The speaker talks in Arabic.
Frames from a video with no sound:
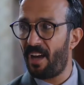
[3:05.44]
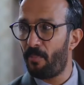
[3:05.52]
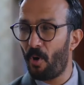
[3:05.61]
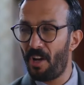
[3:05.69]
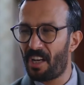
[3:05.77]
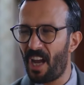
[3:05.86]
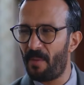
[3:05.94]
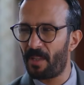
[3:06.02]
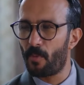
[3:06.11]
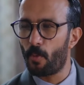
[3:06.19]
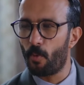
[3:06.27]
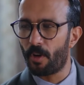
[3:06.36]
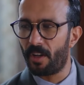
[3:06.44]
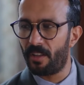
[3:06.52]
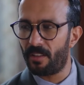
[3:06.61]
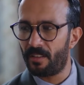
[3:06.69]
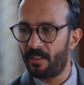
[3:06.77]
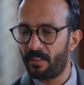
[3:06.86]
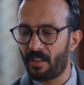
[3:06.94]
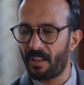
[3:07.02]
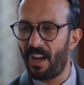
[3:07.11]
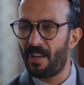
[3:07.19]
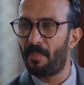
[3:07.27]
جدع بقول لك إيه يا مدام جمهوريه إيه؟